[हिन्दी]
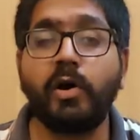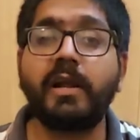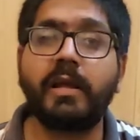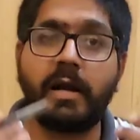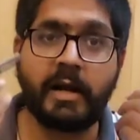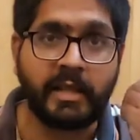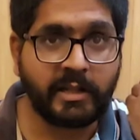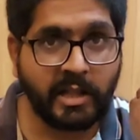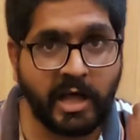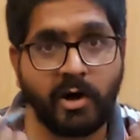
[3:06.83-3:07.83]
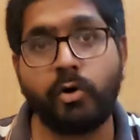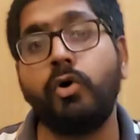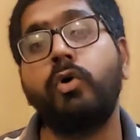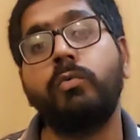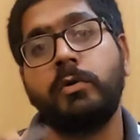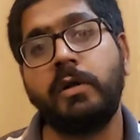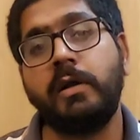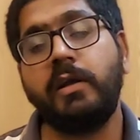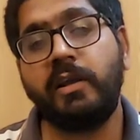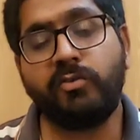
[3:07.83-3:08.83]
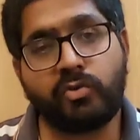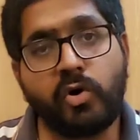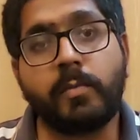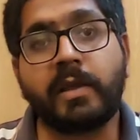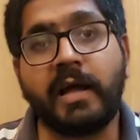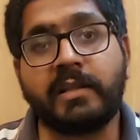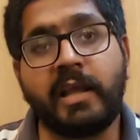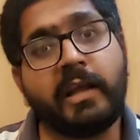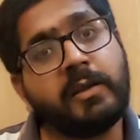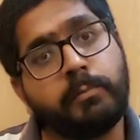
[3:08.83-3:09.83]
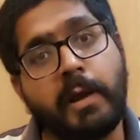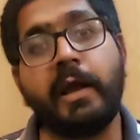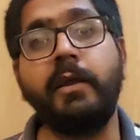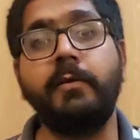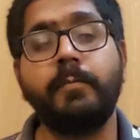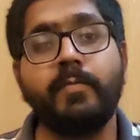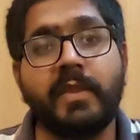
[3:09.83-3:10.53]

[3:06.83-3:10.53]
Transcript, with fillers: और खड़ी ना हो इसको हम कहते हैं कि ये बह गई